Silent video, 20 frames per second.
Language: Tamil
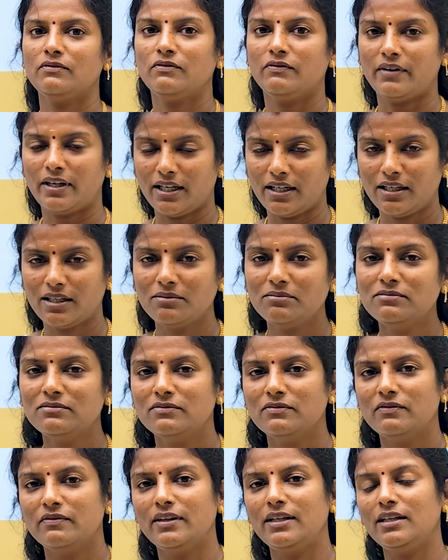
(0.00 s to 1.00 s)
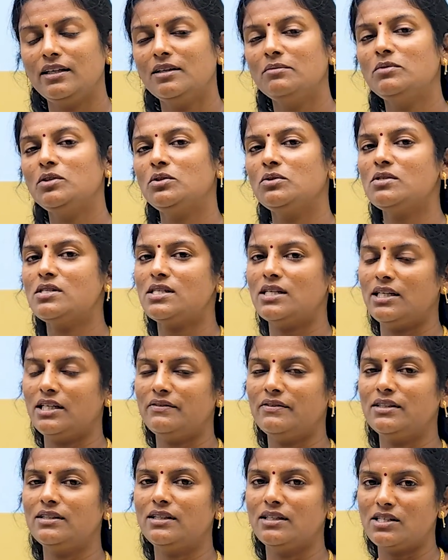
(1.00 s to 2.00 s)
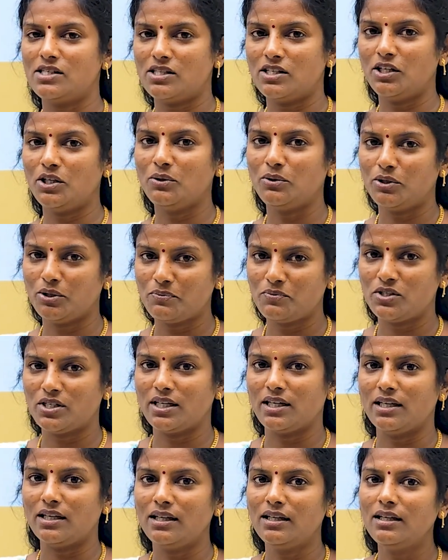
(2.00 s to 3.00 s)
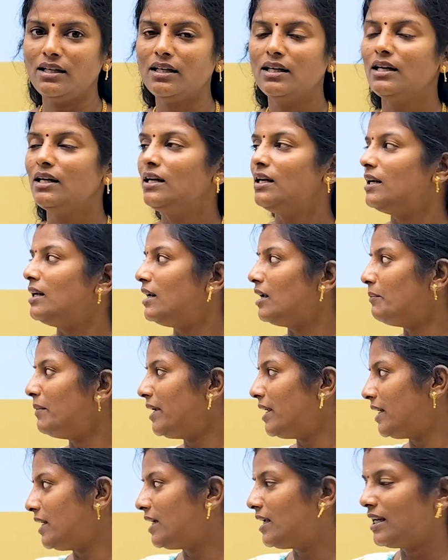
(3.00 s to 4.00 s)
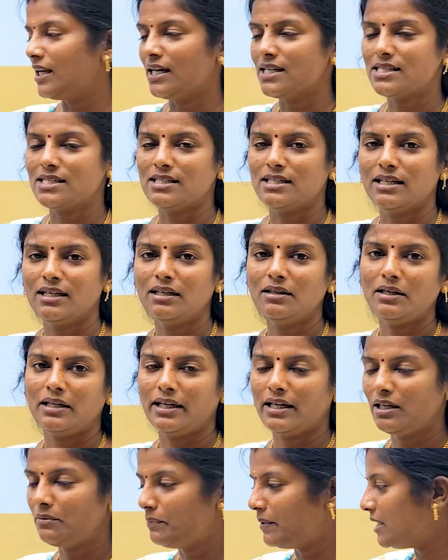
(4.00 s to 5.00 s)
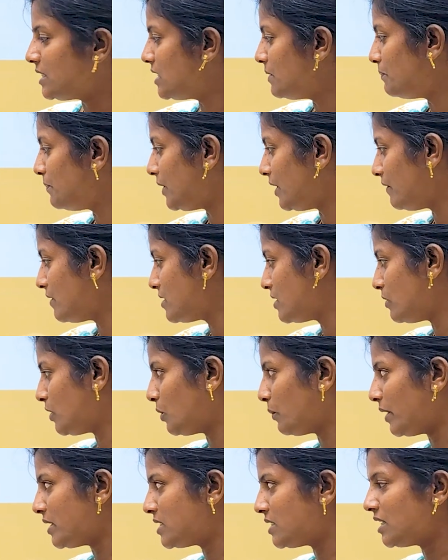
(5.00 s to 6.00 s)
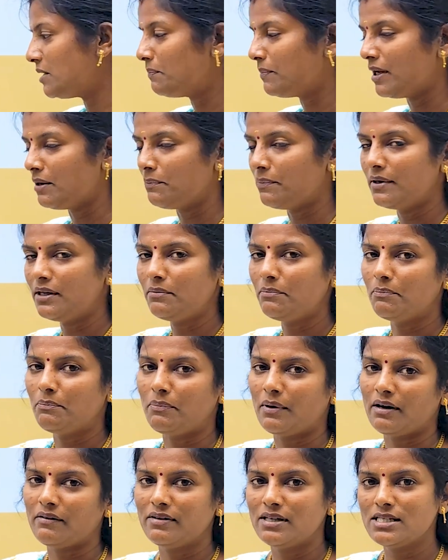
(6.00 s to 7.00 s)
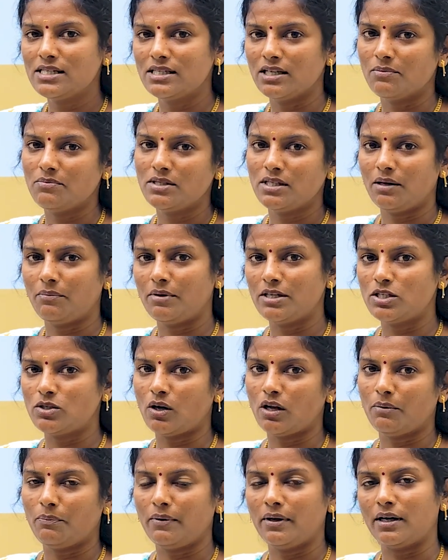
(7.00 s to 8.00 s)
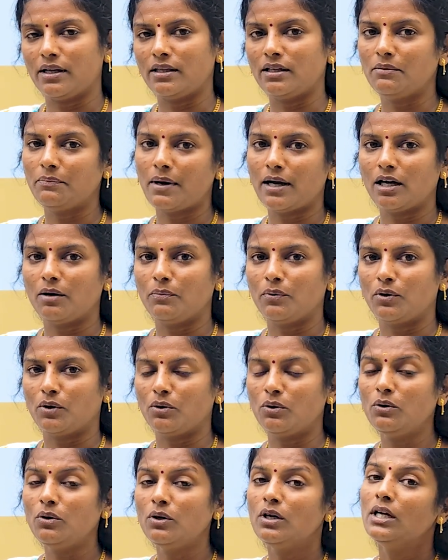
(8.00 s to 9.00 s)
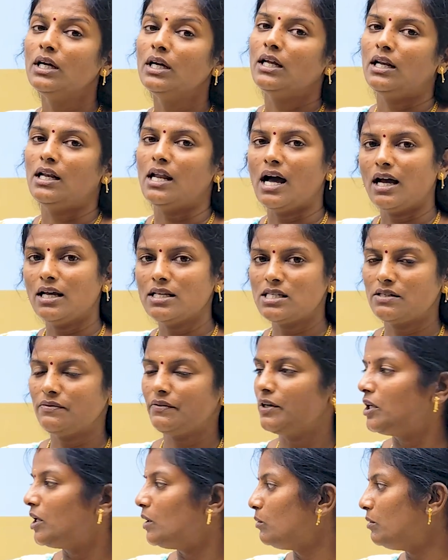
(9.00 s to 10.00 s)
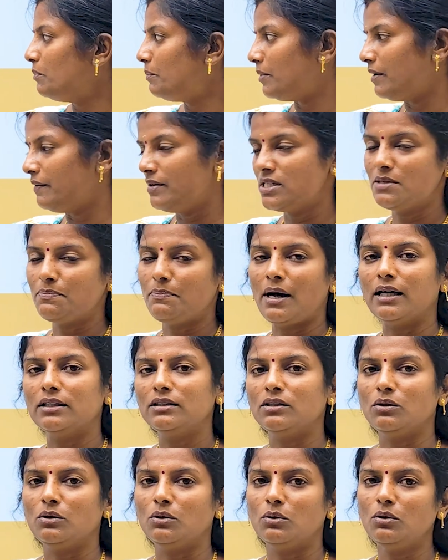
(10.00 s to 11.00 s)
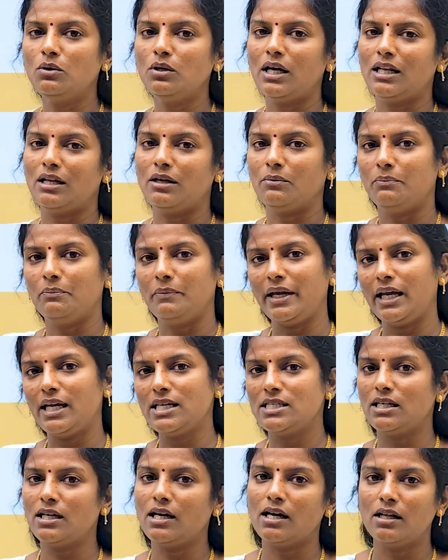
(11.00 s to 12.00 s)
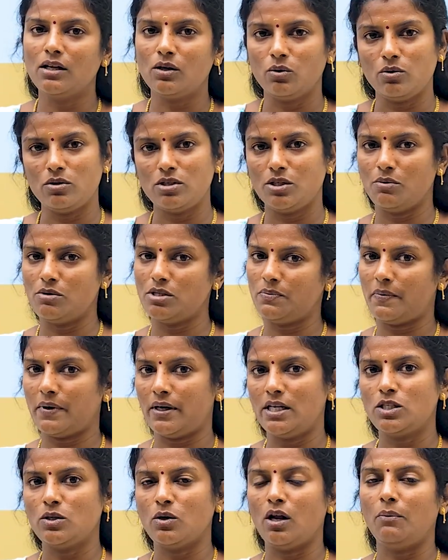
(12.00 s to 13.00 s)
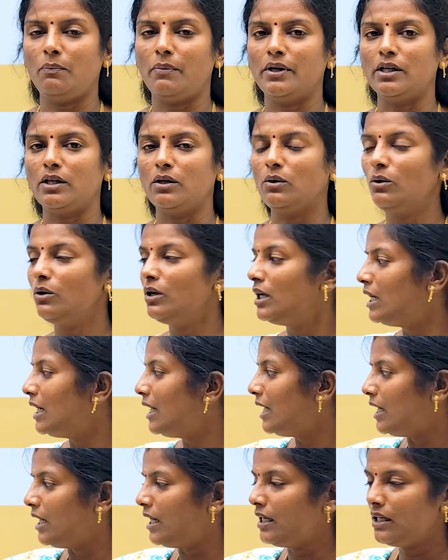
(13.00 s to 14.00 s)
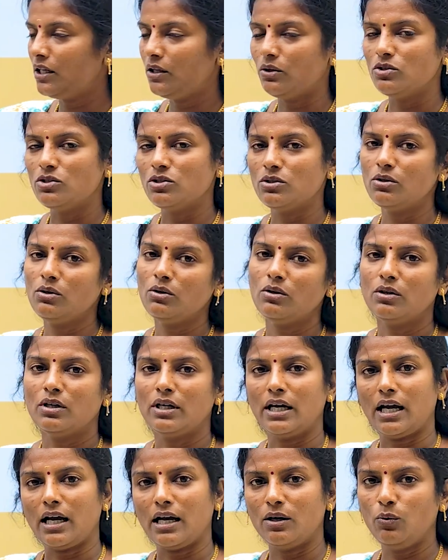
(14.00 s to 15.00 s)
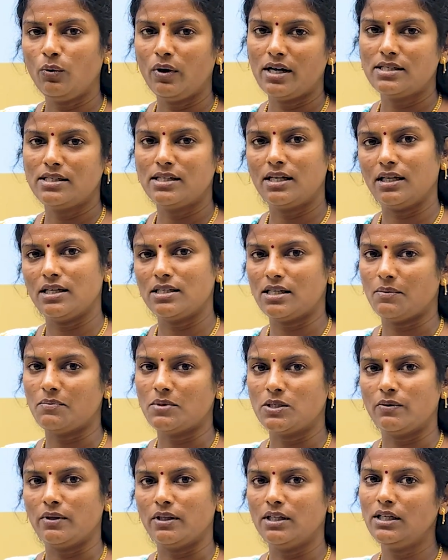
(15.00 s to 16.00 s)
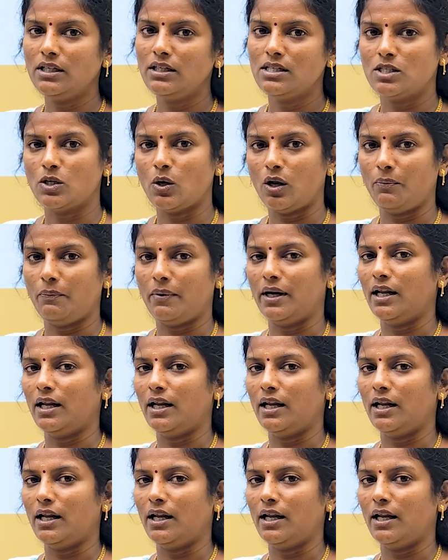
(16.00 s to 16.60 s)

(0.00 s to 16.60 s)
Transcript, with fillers: வணக்கம் வெல்கம் டு ஸ்டடி வித் தர்ஷினி யூடியூப் சேனல் நம்ம இன்றைக்கி கிளாஸில் டிஎன்பிசி ப்ரீவியஸ் இயர் கொஸ்டின் பேப்பர் பவர் சம்ஸ் எப்படி சால்வ் பண்ணுறதுன்னு பார்க்க போகிறோம் லாஸ்ட் வீடியோவும் பவர்ஸ் பார்த்துருக்கோம் அதில் பேசிக்கான ரூல்ஸ் யூஸ் பண்ணி சால்வ் பண்ணியிருக்கோம் இங்கே கொஞ்சம் அட்வான்ஸாக இருக்க சம்ஸ் வந்து சால்வ்